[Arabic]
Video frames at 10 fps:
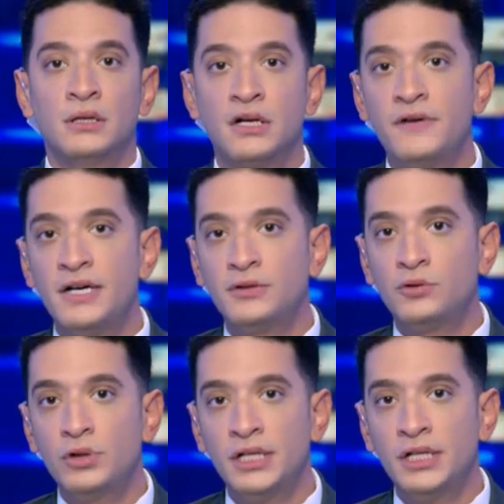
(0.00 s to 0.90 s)
رفعت
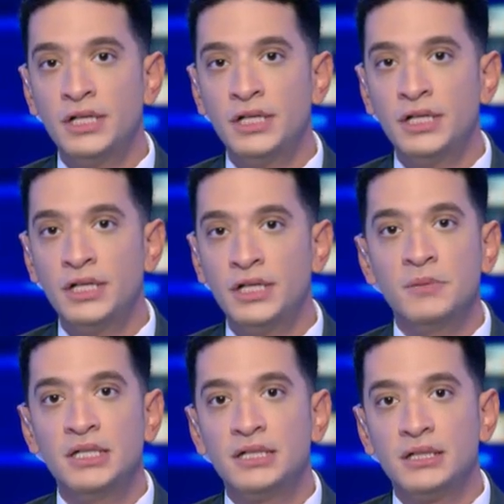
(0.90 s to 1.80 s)
كوريا الجنوبية
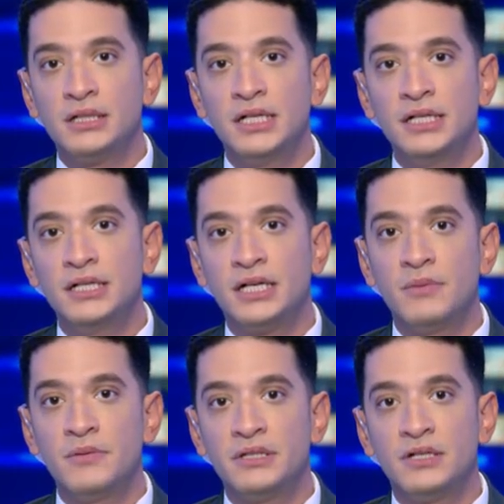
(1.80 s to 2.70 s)
إلزامية ارتداء
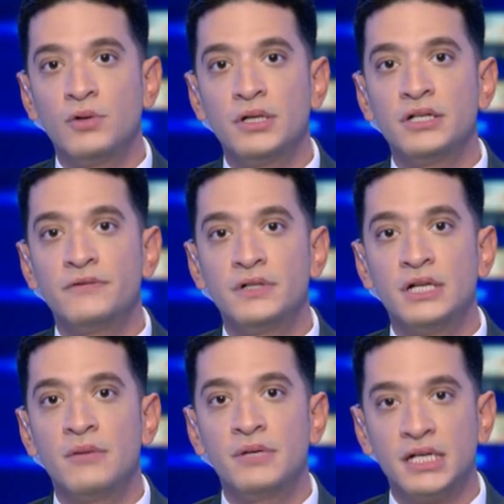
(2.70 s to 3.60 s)
كمامة الوجه في
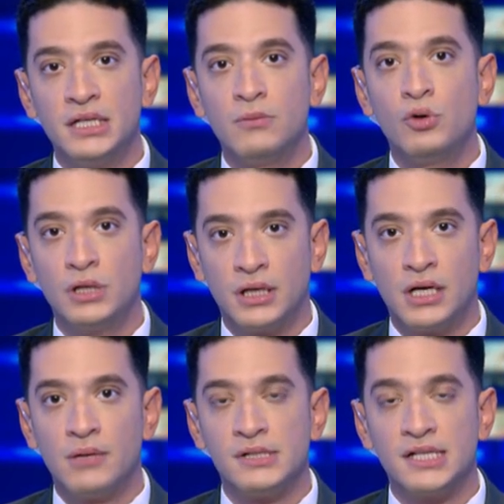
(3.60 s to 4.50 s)
الأماكن
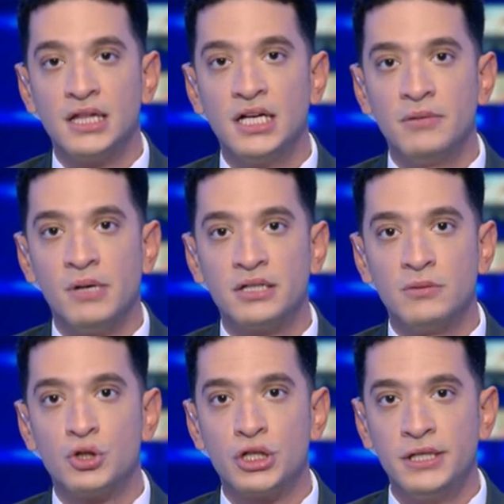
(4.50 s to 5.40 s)
المغلقة باستثناء بعض
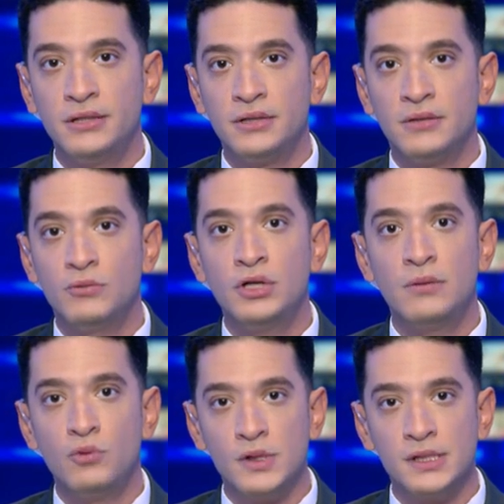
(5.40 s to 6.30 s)
المنشآت منها
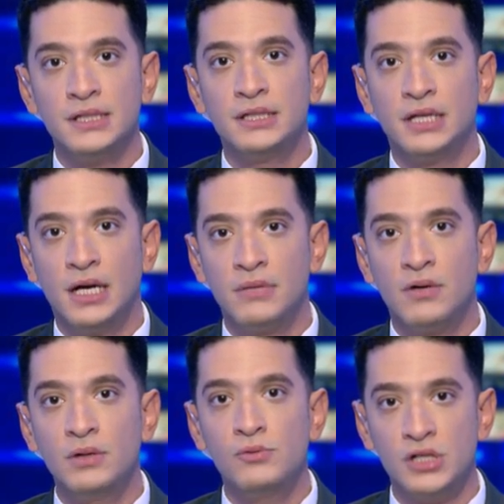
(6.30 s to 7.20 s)
المواصلات العامة
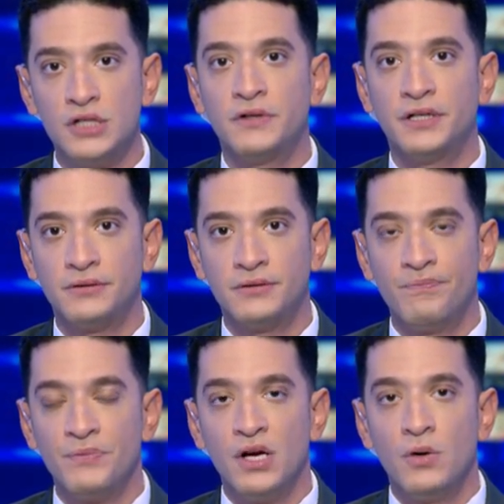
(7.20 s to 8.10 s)
والمستشفيات
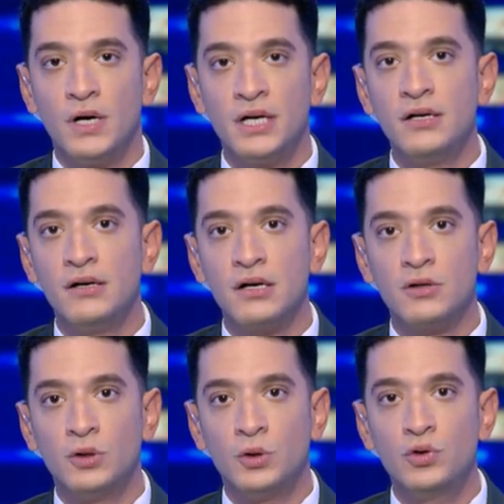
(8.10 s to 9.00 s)
وجاء
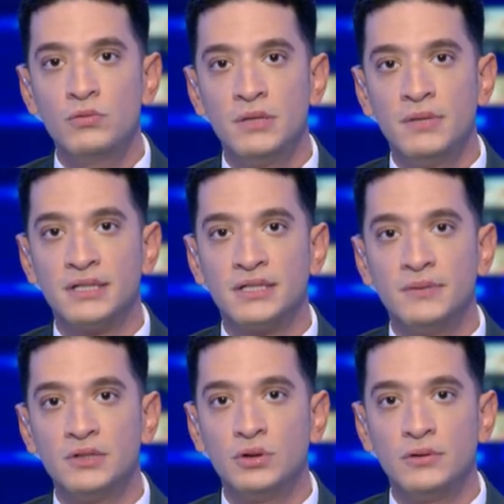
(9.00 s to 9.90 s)
قرار الحكومة بعد
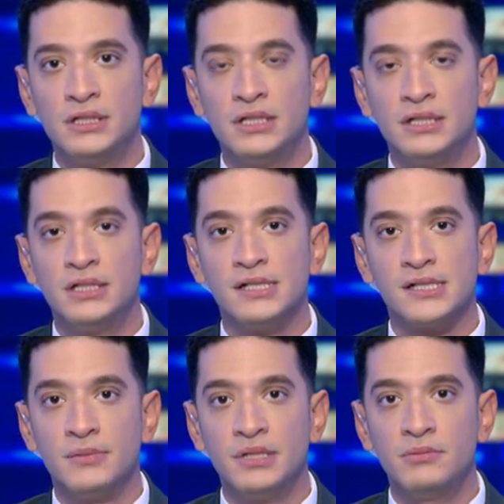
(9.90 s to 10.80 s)
تباطؤ وتيرة
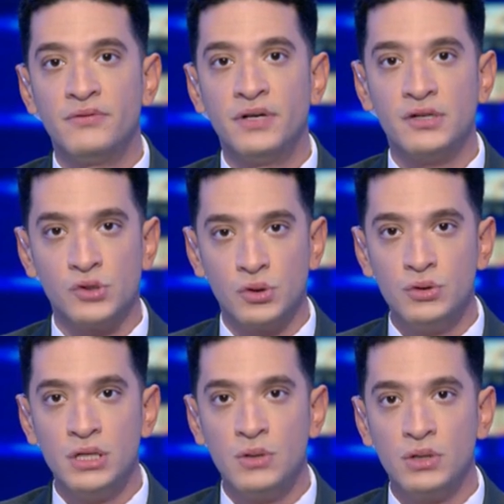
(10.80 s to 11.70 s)
الإصابات بفيروس
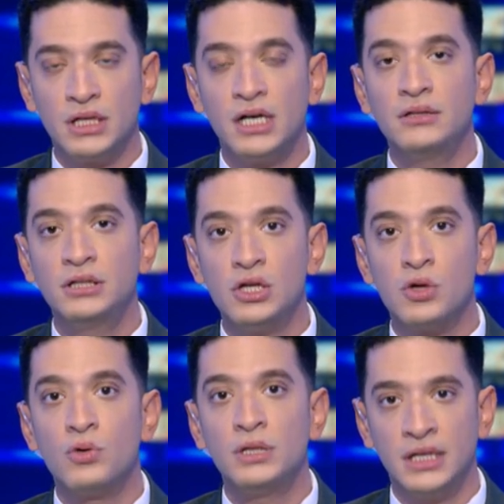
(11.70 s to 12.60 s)
كورونا وتخطي
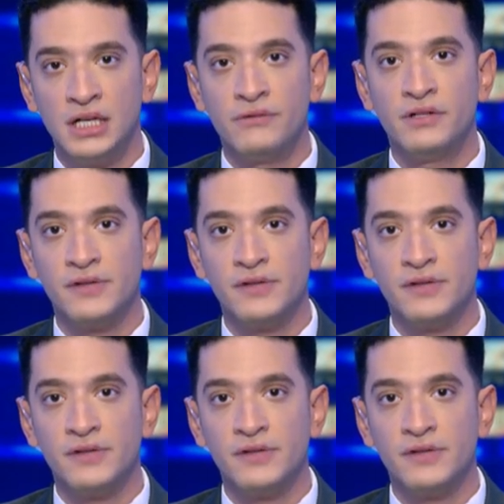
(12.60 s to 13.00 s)
ذروتها في